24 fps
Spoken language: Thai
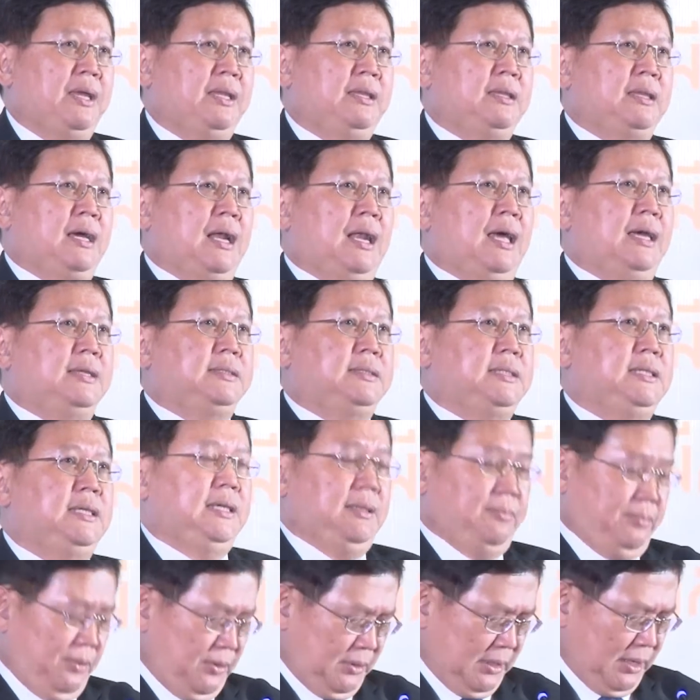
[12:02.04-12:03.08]
เป็นอะไรที่
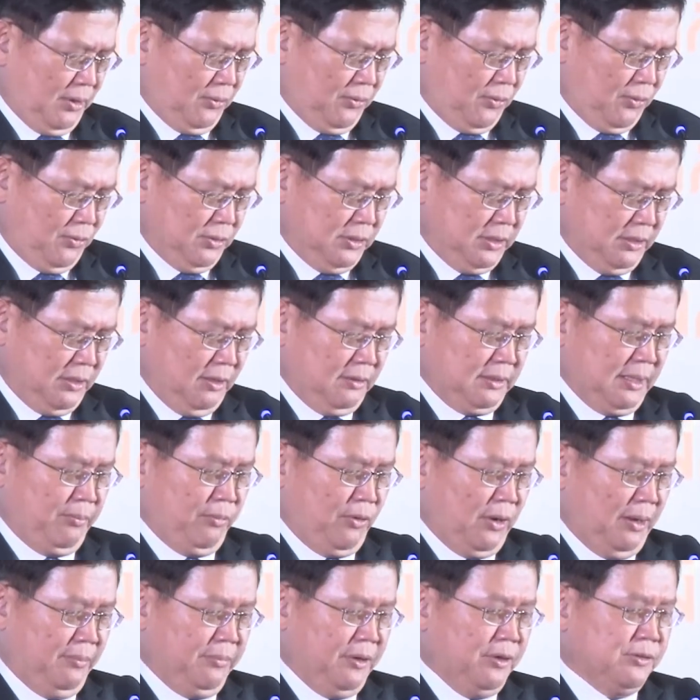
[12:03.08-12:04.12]
พวกเราคงจะต้อง
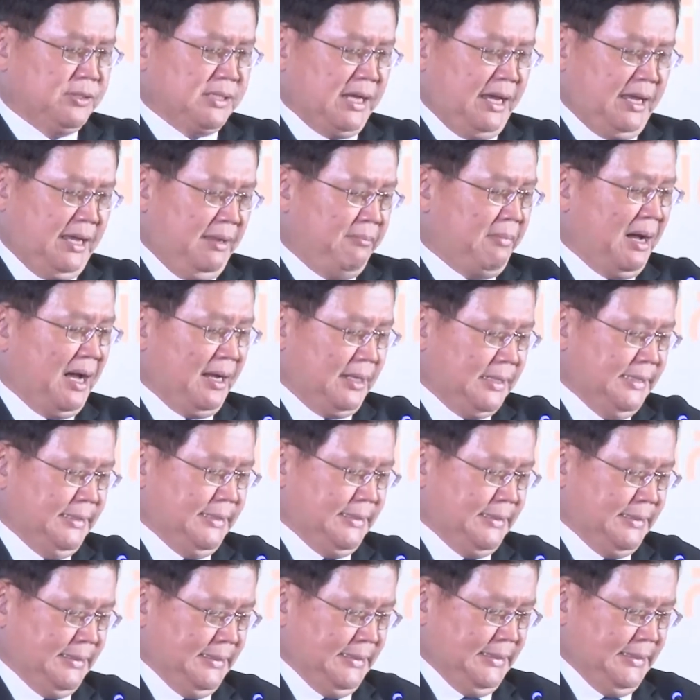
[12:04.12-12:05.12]
ทำความเข้าใจให้มากขึ้น